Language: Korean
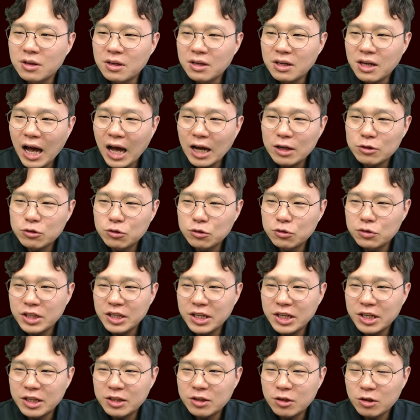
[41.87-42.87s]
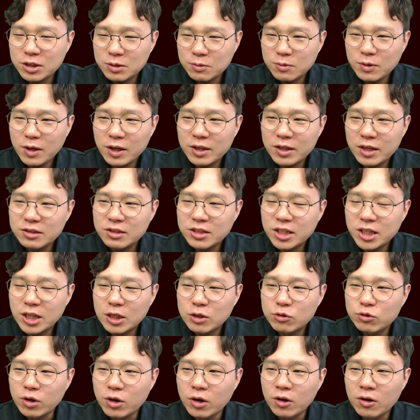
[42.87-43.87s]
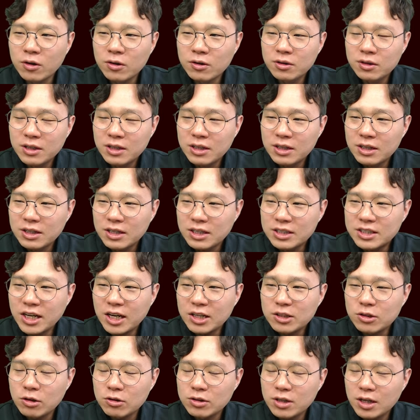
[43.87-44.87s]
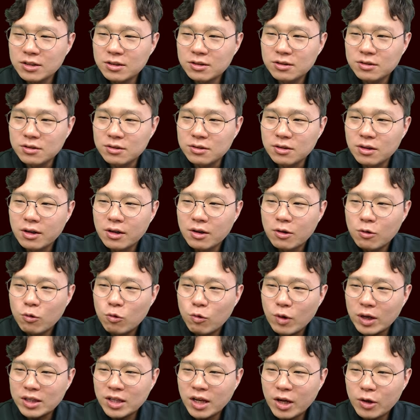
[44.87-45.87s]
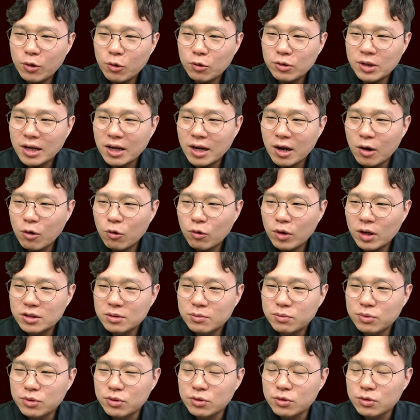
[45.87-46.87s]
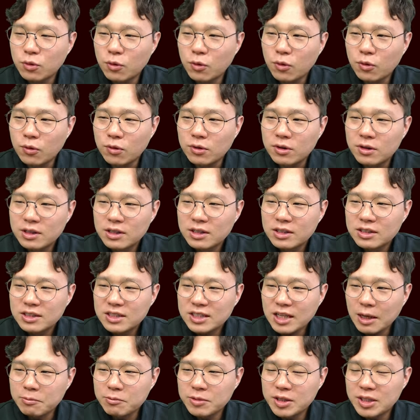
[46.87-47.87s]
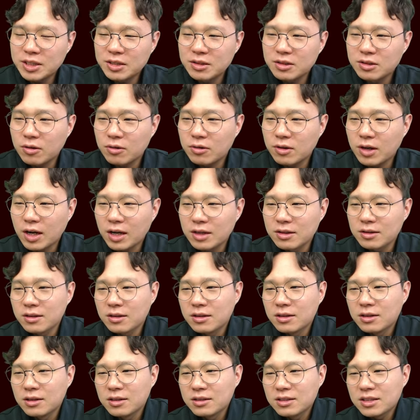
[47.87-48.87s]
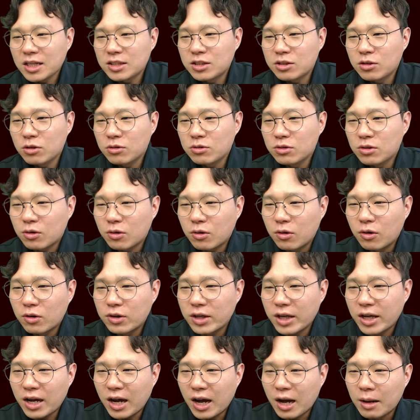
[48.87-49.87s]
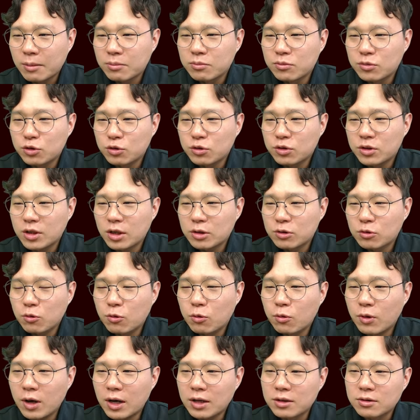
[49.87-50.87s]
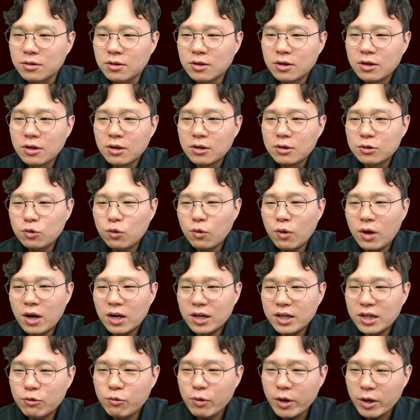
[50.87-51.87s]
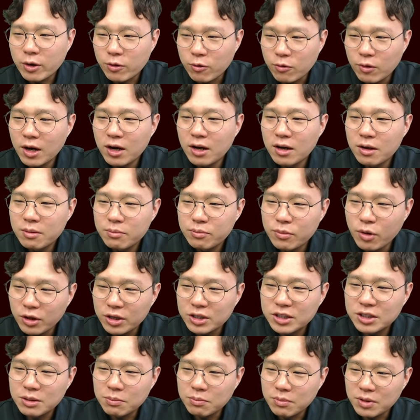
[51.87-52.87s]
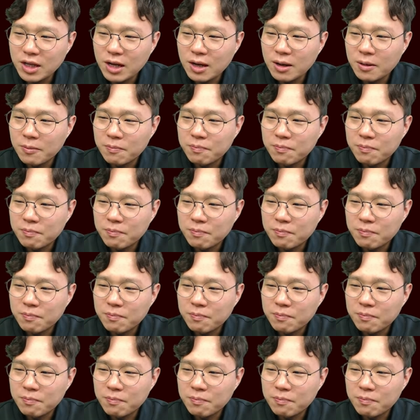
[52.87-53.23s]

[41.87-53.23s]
하루 2리터 습관이란 책이고요. 이 책의 저자는 와타요 다카오라는 분으로 30년간 4천여 건의 암 수술에 성공한 소화기 외과 명의십니다.